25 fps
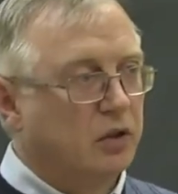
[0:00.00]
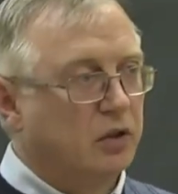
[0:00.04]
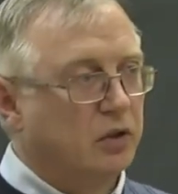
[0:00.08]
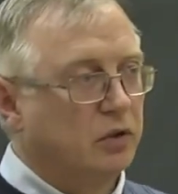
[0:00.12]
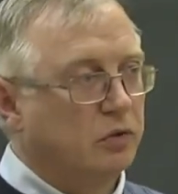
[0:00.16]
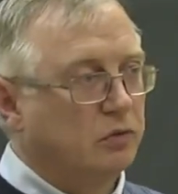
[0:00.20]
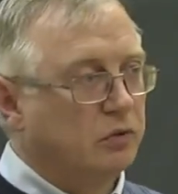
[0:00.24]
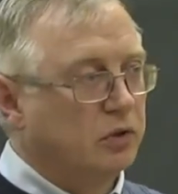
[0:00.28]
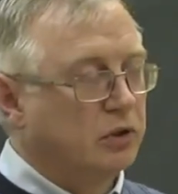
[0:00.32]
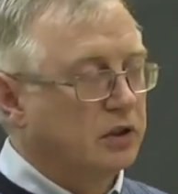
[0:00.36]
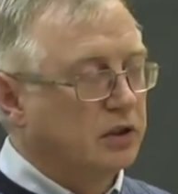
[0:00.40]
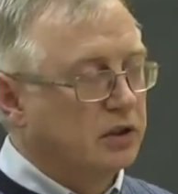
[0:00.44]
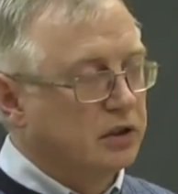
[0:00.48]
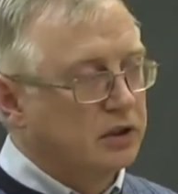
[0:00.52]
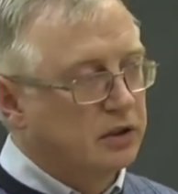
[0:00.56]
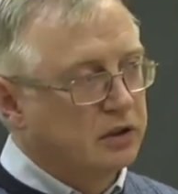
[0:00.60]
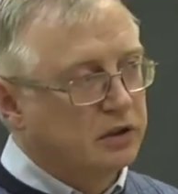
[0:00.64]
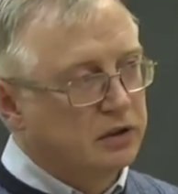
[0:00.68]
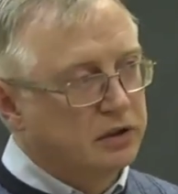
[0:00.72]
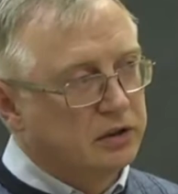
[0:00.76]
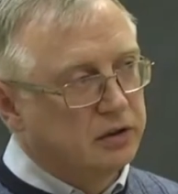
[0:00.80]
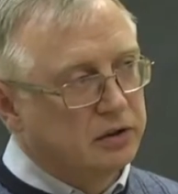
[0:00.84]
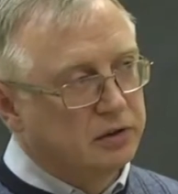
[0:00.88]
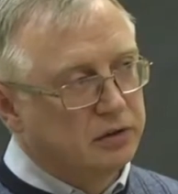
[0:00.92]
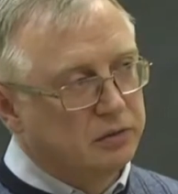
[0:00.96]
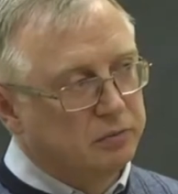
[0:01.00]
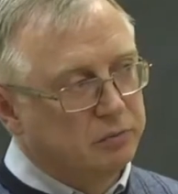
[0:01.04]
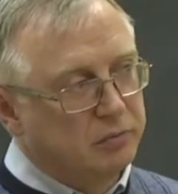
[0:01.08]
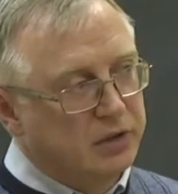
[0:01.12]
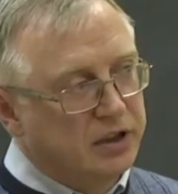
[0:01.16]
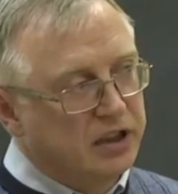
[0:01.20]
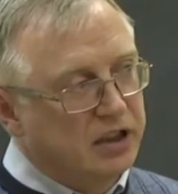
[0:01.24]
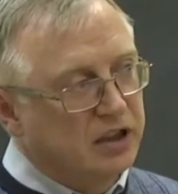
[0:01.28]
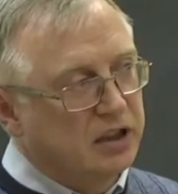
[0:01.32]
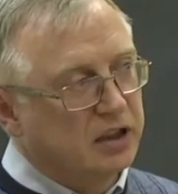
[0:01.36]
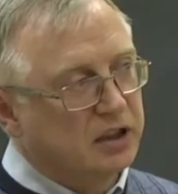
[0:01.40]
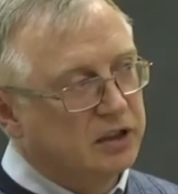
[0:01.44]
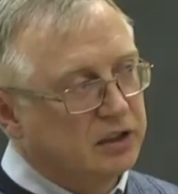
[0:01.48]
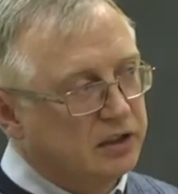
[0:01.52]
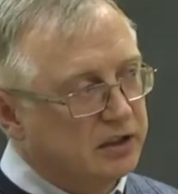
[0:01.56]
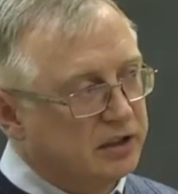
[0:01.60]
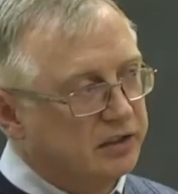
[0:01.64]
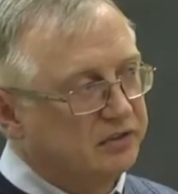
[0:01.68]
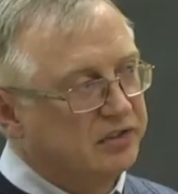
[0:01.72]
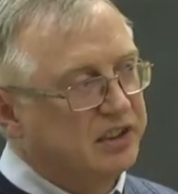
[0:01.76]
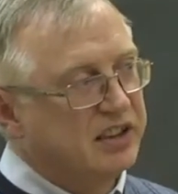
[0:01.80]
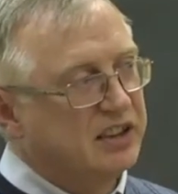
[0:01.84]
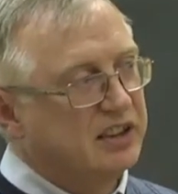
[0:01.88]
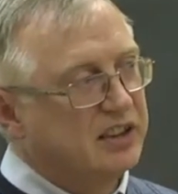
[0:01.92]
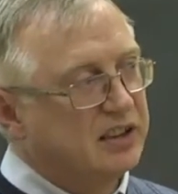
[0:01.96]
Ну вот э, меня
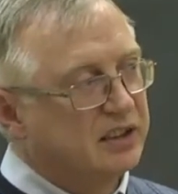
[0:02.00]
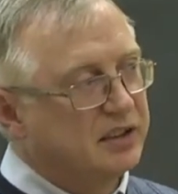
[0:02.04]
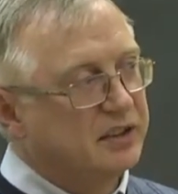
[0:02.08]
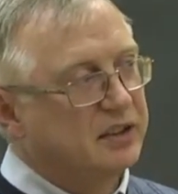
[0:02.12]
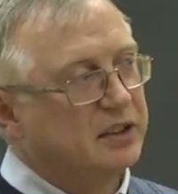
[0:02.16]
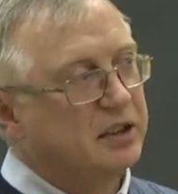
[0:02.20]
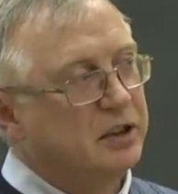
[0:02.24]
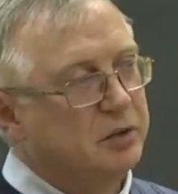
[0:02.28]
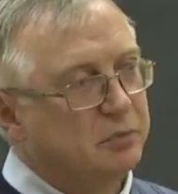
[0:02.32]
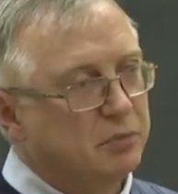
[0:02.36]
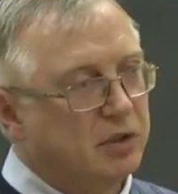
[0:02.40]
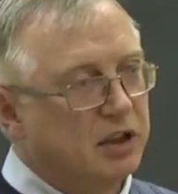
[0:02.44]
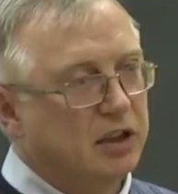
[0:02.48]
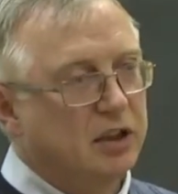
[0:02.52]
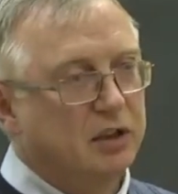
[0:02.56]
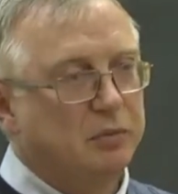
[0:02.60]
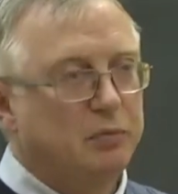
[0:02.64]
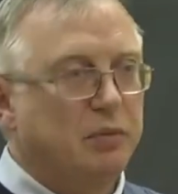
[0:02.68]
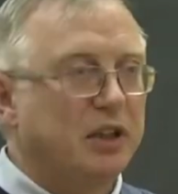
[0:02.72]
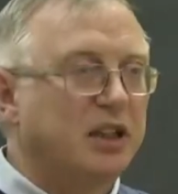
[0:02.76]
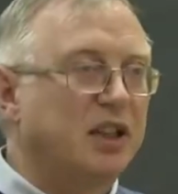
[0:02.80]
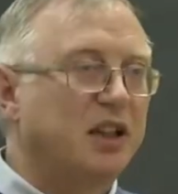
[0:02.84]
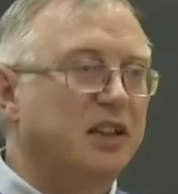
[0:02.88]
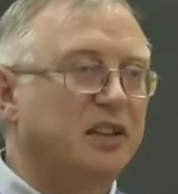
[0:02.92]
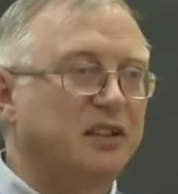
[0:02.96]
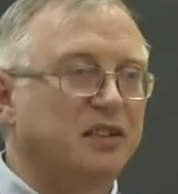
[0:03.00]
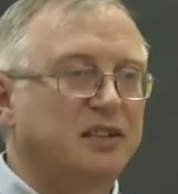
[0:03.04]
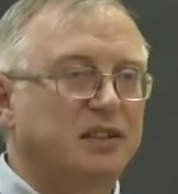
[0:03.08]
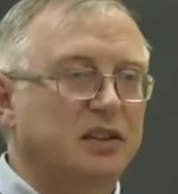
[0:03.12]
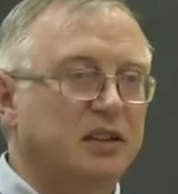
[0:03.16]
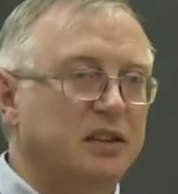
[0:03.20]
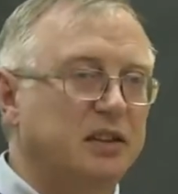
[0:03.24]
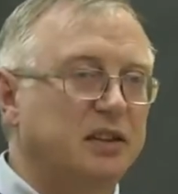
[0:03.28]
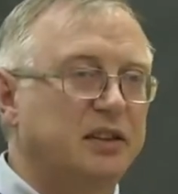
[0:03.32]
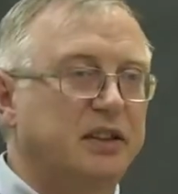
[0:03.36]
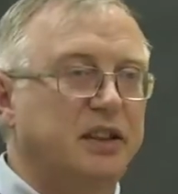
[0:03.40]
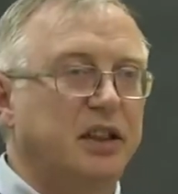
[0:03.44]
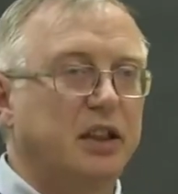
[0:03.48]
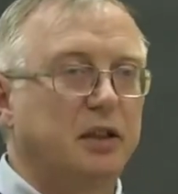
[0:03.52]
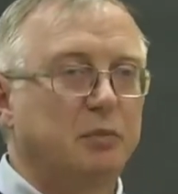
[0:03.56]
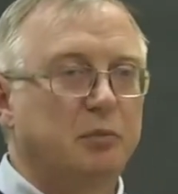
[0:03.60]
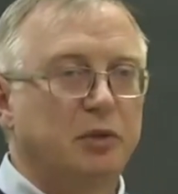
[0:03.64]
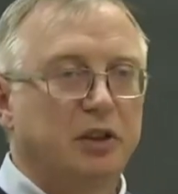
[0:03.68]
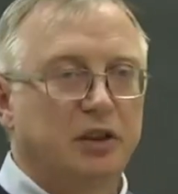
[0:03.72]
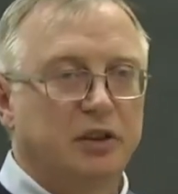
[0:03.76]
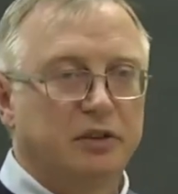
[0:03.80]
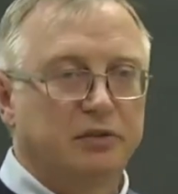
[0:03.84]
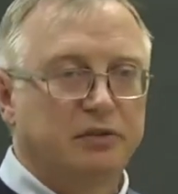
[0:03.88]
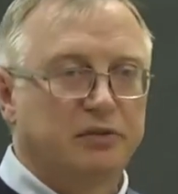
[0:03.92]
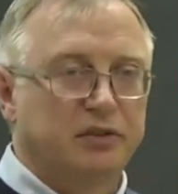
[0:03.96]
когда-то всегда занимала миграция
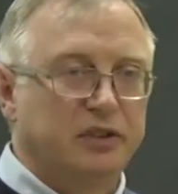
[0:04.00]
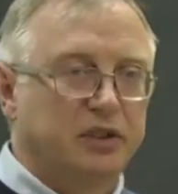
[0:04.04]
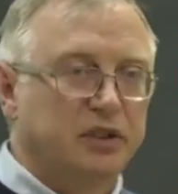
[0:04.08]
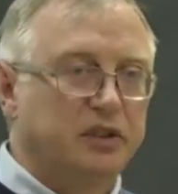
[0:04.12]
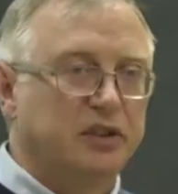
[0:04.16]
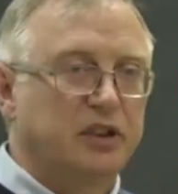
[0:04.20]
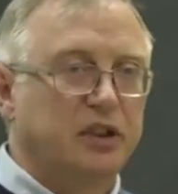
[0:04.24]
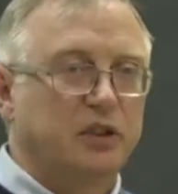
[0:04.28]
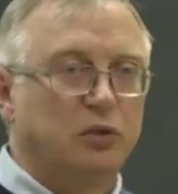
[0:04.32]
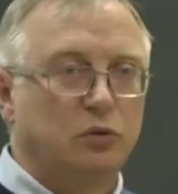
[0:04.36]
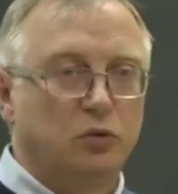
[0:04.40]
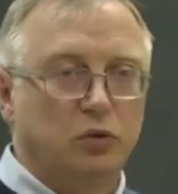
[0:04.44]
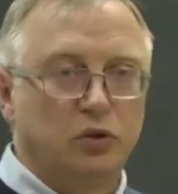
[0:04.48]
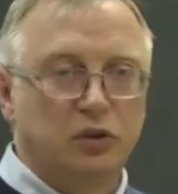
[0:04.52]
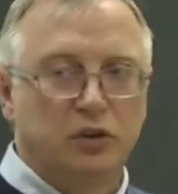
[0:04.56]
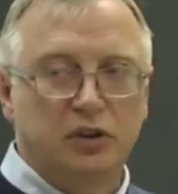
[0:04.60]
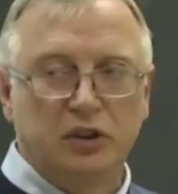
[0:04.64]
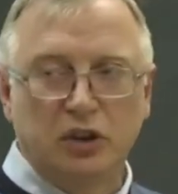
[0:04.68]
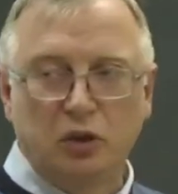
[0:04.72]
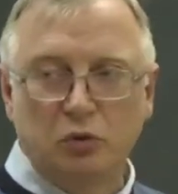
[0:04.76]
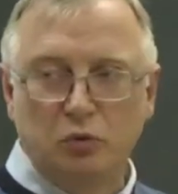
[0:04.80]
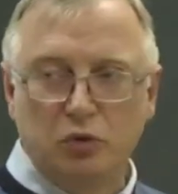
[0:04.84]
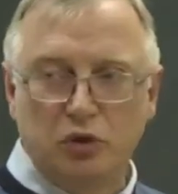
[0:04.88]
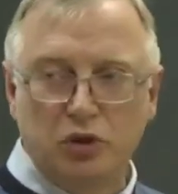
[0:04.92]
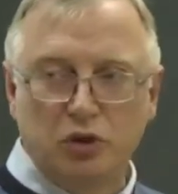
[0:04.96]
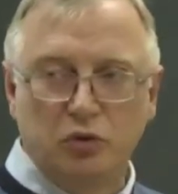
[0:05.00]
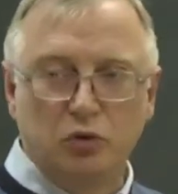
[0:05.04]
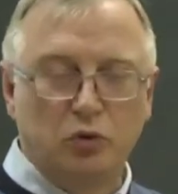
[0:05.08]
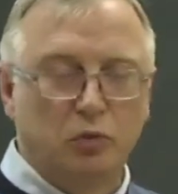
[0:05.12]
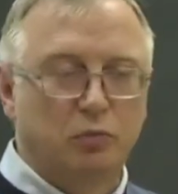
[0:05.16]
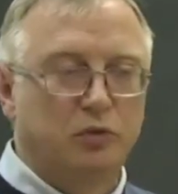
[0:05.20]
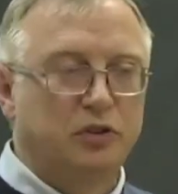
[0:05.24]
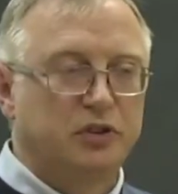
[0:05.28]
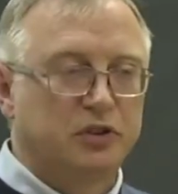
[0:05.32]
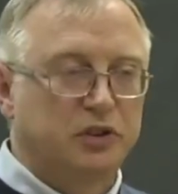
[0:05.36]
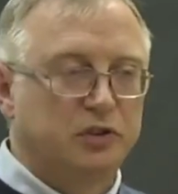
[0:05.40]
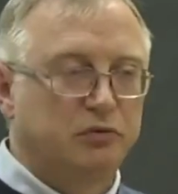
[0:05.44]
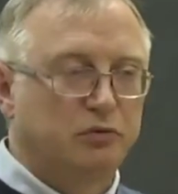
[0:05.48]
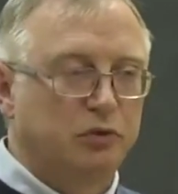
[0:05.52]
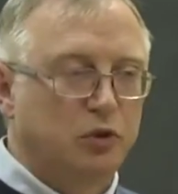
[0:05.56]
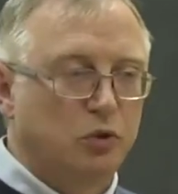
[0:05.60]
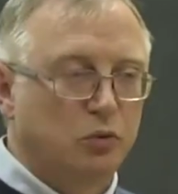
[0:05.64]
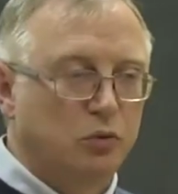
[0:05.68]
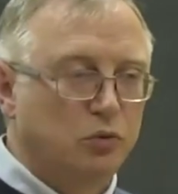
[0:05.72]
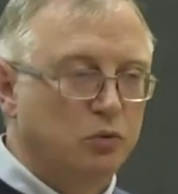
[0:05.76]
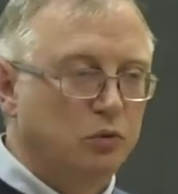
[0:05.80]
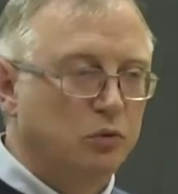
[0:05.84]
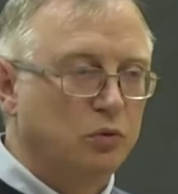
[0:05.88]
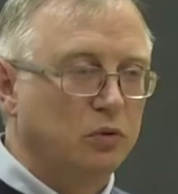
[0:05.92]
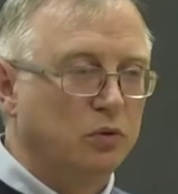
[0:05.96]
терминов из одной научной области в
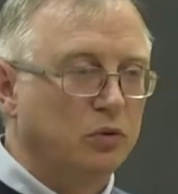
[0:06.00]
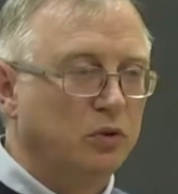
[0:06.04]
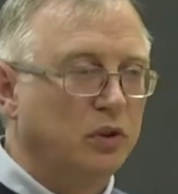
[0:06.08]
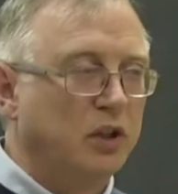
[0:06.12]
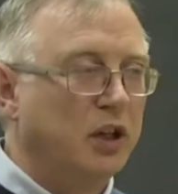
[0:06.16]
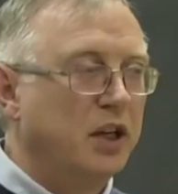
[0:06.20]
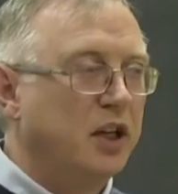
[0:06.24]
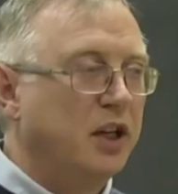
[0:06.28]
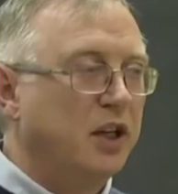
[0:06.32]
другую.